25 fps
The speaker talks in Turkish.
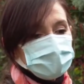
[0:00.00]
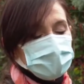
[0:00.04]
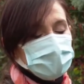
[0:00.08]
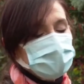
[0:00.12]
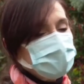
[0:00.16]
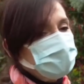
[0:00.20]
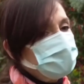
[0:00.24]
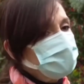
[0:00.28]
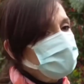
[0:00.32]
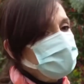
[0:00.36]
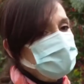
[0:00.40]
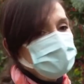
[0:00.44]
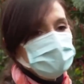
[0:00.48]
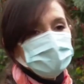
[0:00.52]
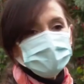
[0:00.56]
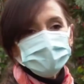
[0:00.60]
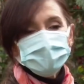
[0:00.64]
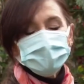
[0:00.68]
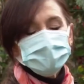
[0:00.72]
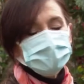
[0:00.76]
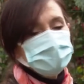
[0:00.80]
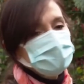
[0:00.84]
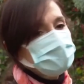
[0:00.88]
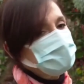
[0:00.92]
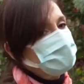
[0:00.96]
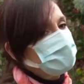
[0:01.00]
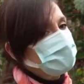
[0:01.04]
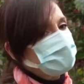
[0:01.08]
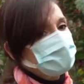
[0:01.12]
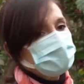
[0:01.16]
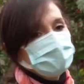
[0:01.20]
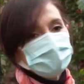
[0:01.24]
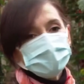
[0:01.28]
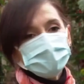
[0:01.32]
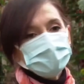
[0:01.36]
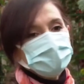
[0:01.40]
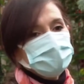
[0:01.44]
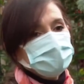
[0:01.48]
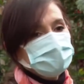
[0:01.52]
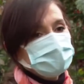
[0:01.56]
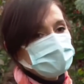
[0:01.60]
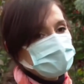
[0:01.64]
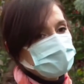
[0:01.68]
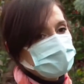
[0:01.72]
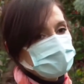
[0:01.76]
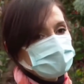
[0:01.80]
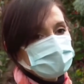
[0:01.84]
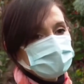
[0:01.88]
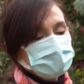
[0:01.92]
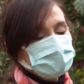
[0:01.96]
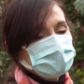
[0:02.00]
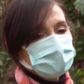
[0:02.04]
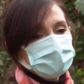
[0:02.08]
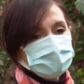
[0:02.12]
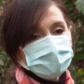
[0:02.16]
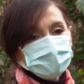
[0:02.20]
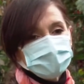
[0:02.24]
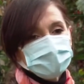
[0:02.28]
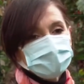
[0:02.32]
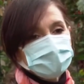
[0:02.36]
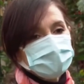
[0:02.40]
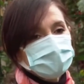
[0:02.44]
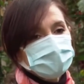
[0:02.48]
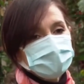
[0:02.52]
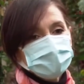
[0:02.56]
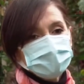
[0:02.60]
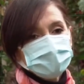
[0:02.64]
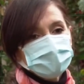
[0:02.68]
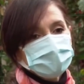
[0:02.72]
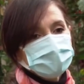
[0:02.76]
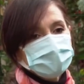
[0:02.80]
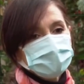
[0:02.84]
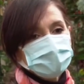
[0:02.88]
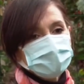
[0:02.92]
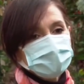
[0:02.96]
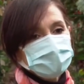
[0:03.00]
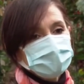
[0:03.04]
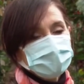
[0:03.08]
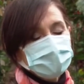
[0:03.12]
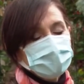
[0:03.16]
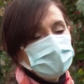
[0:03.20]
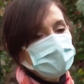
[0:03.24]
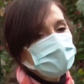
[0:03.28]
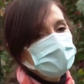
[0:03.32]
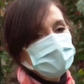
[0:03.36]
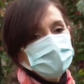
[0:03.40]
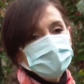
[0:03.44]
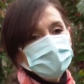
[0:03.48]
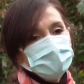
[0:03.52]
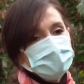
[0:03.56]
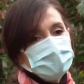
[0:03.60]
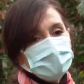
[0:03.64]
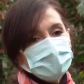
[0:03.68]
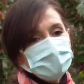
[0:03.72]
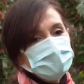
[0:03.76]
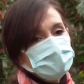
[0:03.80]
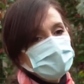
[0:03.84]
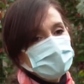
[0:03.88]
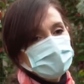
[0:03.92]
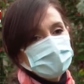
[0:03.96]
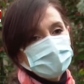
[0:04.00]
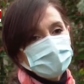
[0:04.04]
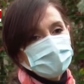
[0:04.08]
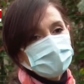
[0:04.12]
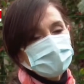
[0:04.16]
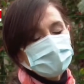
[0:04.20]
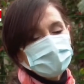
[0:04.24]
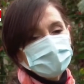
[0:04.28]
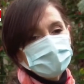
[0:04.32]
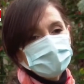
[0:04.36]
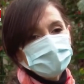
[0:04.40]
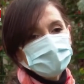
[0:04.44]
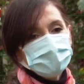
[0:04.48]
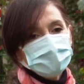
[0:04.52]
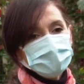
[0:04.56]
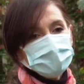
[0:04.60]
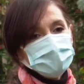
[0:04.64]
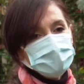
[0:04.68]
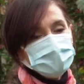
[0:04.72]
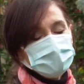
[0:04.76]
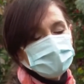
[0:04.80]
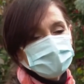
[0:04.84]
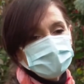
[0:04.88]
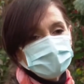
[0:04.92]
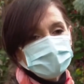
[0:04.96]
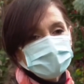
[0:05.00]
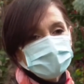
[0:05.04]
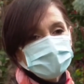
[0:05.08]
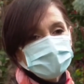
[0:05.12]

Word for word: Olumsuz hiçbir şey konuşmadık. Hep güzel şeylerden bahsettik.